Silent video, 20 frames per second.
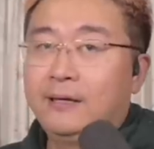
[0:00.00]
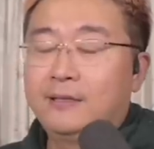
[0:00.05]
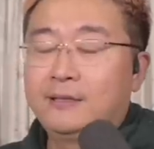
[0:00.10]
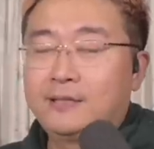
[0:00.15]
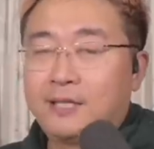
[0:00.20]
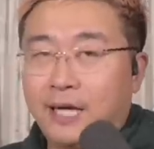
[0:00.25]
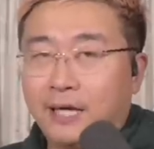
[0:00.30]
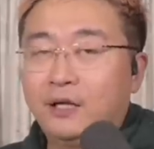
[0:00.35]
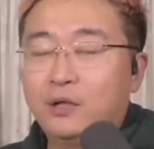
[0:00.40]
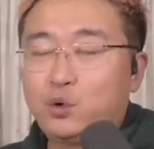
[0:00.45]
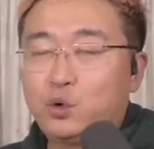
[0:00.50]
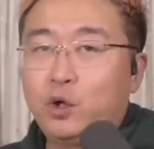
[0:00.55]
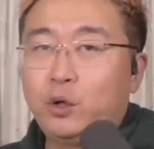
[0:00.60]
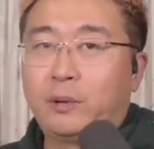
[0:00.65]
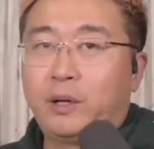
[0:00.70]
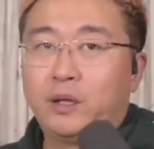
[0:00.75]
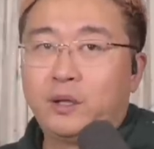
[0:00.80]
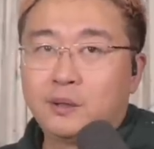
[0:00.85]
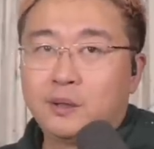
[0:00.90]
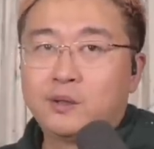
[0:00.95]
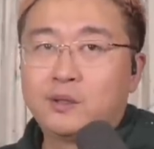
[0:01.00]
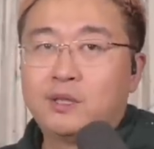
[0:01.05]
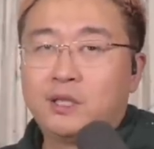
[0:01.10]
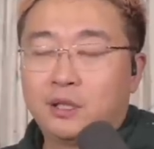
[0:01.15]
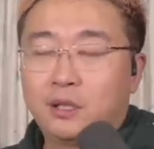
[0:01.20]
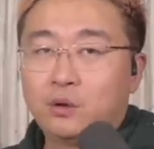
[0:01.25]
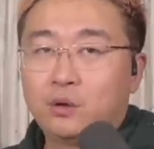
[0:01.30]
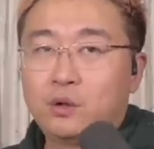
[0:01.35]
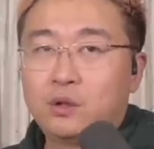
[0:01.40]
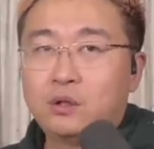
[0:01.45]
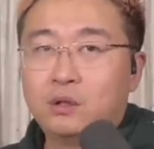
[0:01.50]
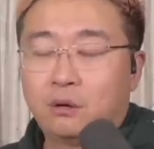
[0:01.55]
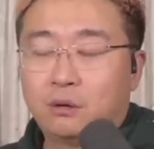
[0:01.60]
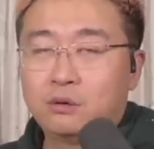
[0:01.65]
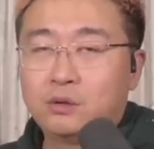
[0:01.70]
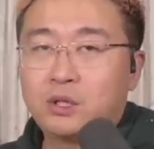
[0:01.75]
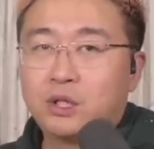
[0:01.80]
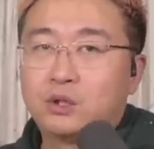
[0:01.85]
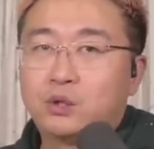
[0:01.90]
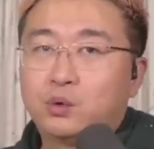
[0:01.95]
才能确保俄罗斯能够能够
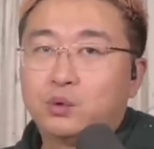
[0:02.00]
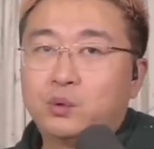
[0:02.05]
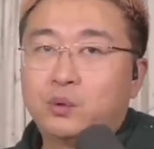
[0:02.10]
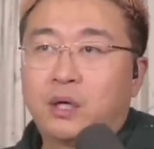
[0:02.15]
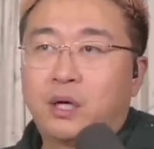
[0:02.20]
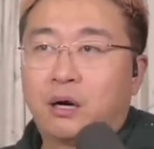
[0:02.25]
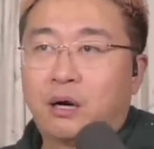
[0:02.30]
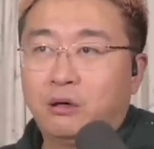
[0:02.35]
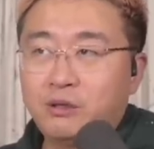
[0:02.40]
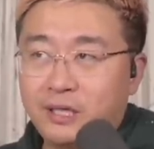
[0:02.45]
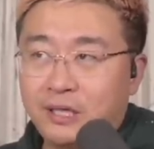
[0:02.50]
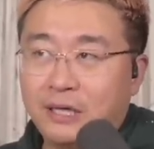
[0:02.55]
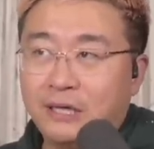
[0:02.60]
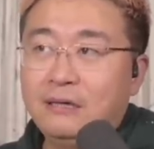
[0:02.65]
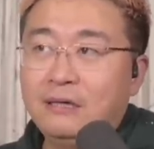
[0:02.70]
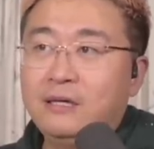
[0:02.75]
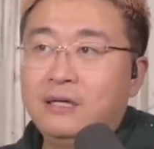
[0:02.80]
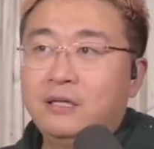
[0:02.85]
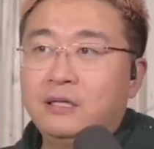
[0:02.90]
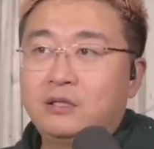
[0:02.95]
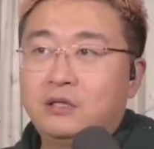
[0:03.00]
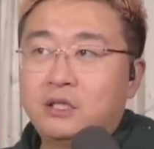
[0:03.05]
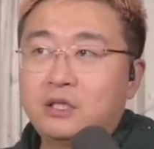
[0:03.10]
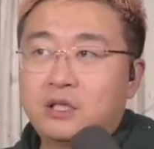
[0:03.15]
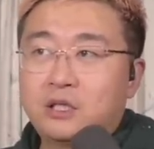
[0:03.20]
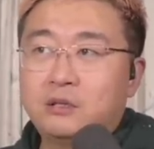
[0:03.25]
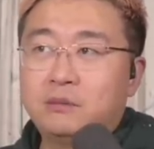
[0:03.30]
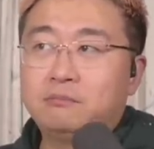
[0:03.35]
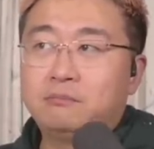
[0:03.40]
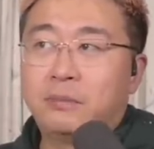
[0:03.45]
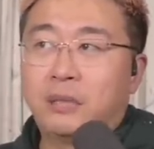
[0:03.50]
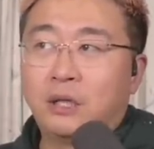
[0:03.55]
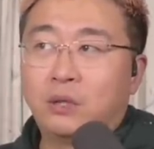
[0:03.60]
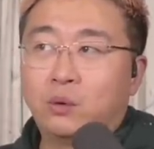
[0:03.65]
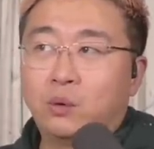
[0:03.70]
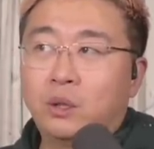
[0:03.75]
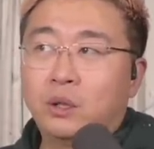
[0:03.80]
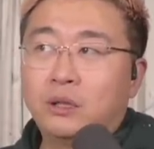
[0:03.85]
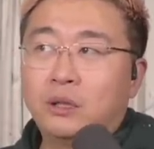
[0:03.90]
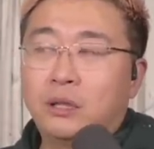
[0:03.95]
撤出？而且呢，其实美
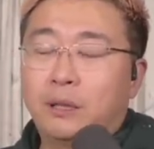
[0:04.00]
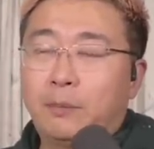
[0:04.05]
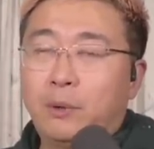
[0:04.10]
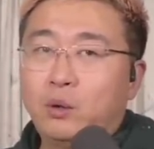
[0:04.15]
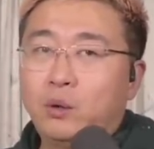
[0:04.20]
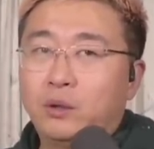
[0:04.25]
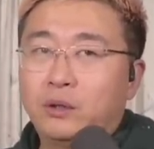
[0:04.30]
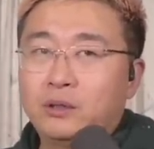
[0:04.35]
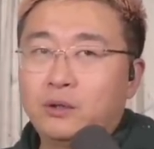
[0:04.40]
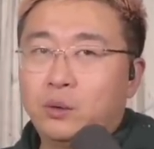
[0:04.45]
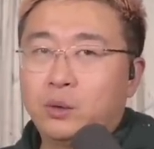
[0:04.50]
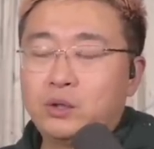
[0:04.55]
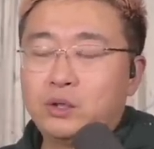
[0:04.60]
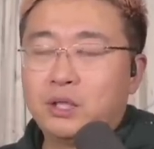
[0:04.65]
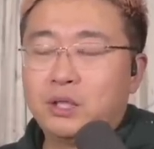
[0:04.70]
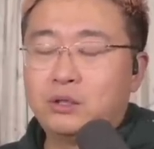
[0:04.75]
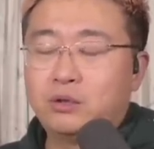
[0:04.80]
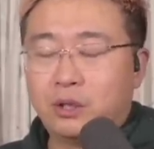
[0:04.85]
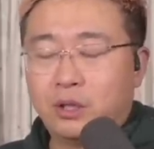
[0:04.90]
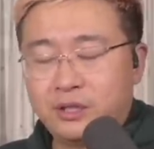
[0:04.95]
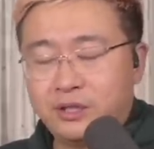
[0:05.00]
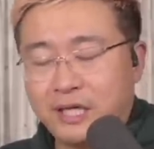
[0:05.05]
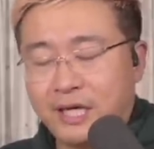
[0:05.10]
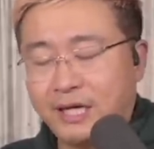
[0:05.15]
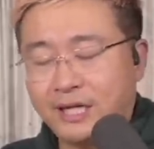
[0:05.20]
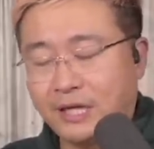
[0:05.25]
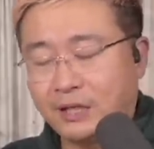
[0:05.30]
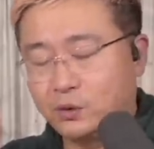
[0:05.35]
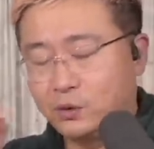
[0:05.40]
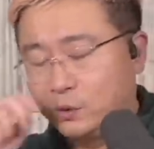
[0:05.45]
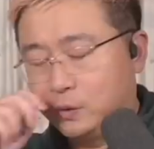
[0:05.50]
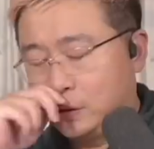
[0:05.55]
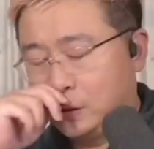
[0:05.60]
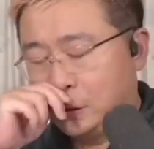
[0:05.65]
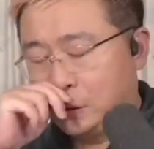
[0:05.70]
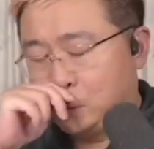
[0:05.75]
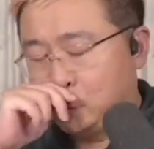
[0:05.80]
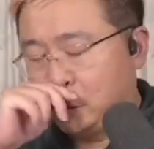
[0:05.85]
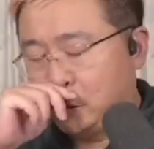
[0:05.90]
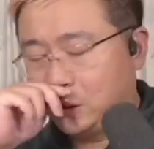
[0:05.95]
国包括我记得，其实加拿大总
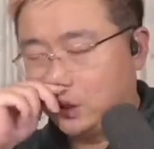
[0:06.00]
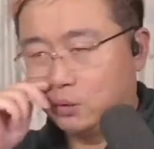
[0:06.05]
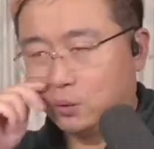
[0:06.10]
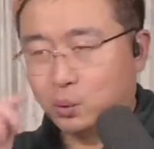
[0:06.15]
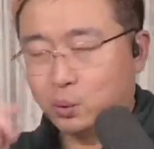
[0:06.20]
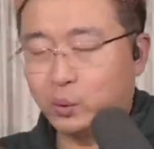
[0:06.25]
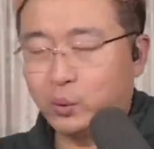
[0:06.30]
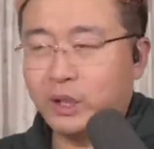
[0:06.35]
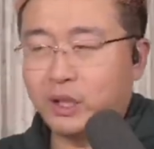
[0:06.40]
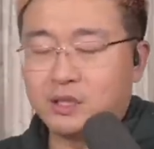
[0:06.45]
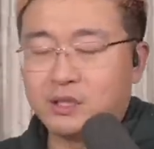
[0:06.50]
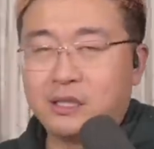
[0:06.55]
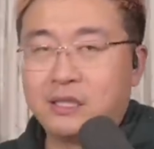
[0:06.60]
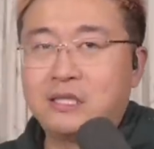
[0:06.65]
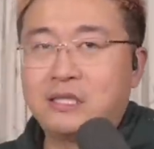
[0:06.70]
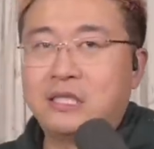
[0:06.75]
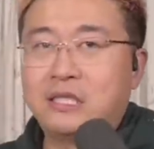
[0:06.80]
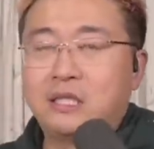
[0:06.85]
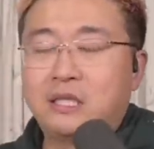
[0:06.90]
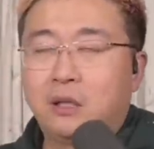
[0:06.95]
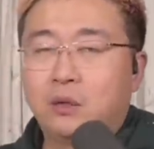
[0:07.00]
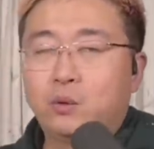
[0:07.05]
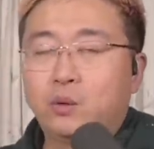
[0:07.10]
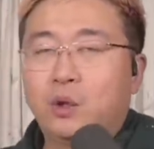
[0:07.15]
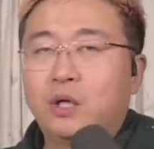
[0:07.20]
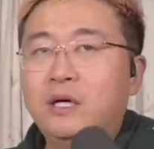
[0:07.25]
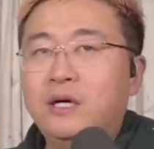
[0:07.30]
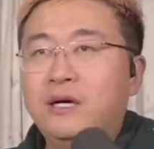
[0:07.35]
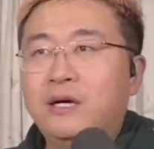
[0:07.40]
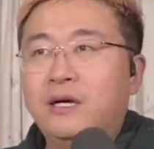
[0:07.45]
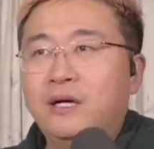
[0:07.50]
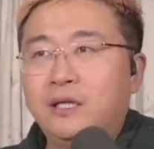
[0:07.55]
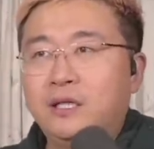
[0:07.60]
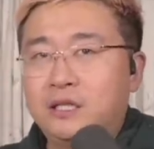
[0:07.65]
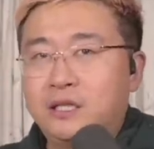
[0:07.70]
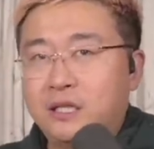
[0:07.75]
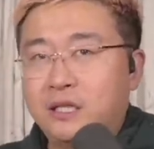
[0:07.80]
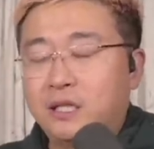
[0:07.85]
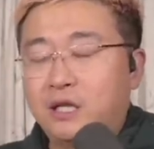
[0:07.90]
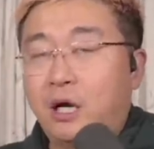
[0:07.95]
呃总理特鲁多也曾经提到过，已
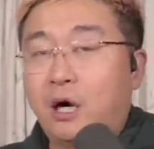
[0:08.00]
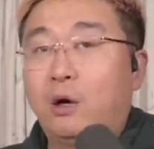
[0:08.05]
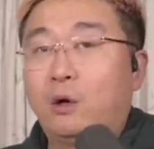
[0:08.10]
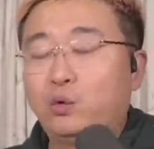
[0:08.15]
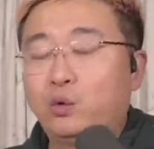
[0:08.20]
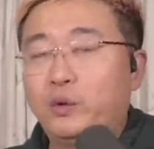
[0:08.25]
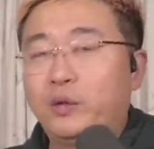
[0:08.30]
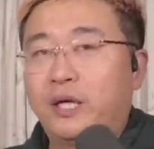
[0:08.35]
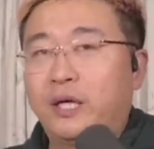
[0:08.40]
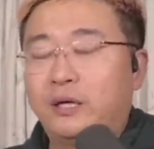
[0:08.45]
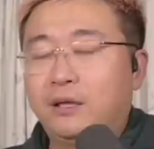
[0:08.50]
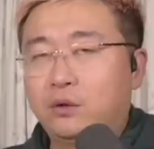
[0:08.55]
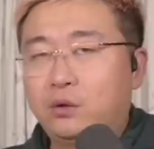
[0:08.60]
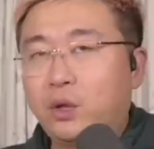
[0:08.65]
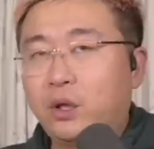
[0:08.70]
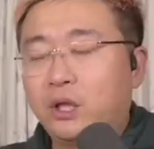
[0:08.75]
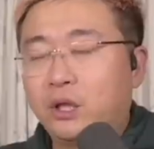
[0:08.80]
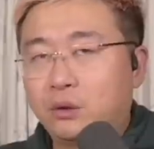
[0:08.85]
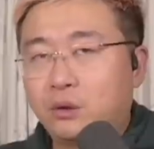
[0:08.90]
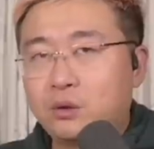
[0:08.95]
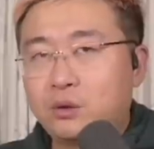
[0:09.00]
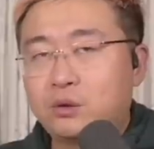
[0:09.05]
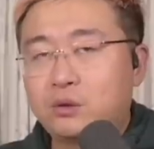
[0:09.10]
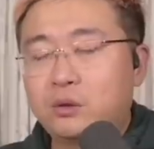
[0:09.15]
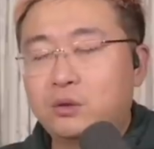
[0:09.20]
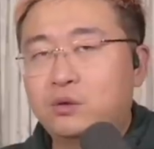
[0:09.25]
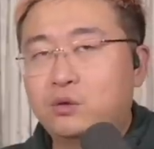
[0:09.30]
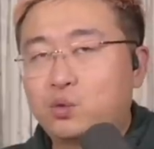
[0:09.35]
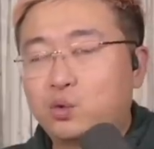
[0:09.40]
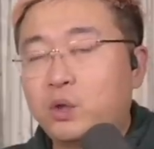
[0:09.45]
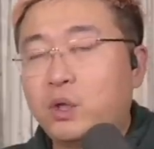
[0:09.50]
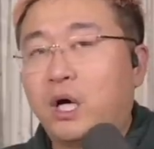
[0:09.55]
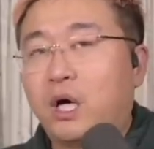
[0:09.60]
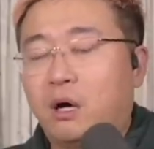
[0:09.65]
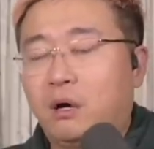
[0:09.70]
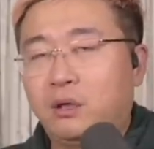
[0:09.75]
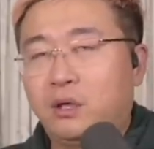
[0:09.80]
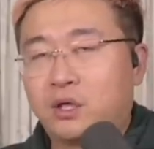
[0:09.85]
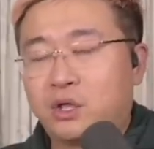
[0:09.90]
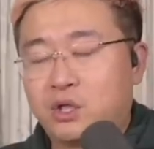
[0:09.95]
经考虑呢对俄罗斯最
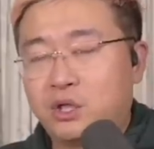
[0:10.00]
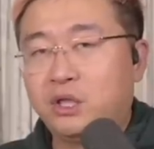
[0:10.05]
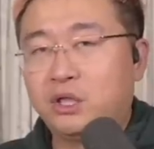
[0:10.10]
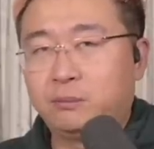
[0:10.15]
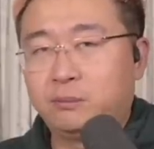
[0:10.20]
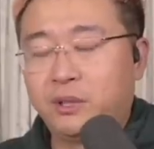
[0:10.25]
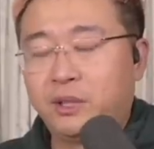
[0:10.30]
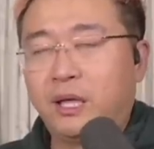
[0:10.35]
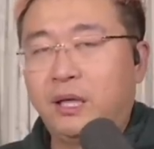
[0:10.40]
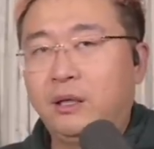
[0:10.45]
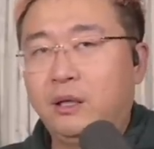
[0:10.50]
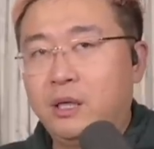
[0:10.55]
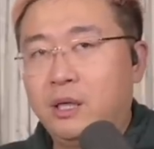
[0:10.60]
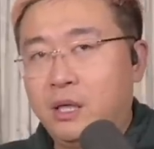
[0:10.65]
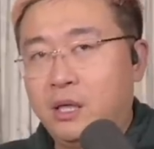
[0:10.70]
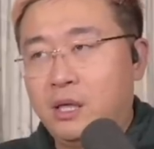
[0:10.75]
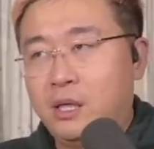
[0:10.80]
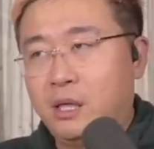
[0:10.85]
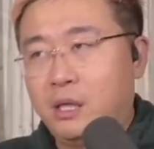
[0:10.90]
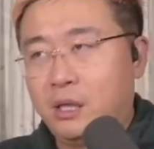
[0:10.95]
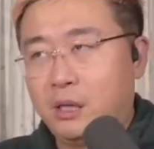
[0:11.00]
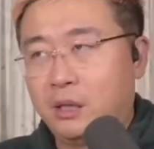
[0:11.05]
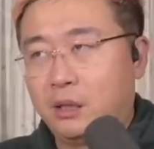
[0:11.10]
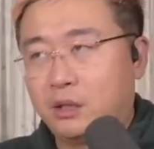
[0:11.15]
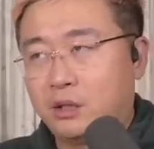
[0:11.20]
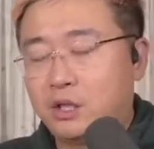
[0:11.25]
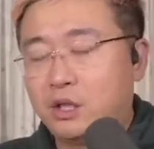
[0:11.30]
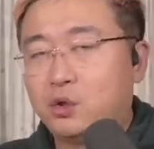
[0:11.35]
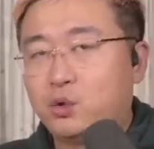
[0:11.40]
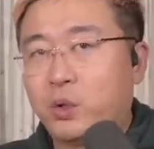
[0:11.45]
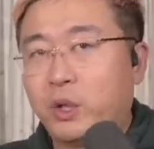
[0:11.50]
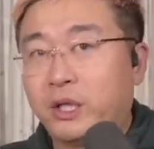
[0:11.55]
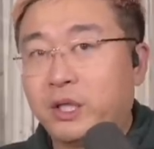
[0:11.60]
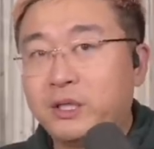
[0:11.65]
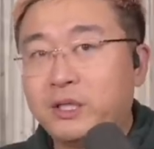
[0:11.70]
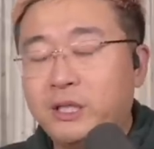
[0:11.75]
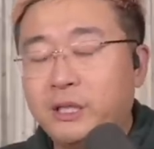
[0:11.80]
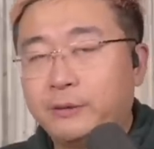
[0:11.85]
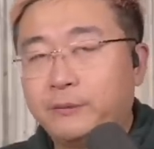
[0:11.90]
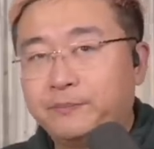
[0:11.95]
好要实行什么呢？呃，政权更
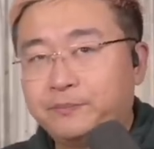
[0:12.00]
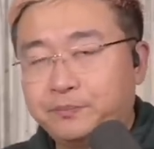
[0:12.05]
替，